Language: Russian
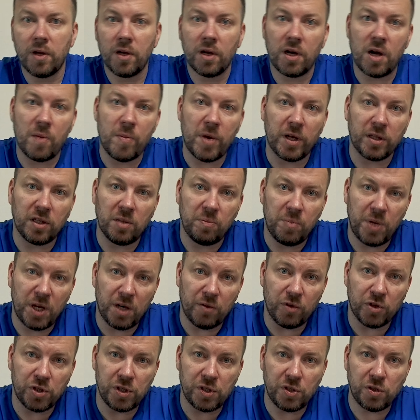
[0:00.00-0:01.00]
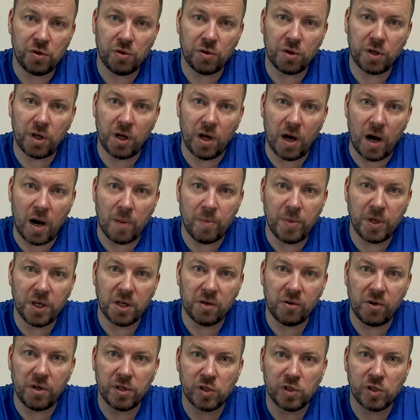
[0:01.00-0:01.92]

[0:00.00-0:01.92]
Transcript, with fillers: команды первой шестерки обыгрывали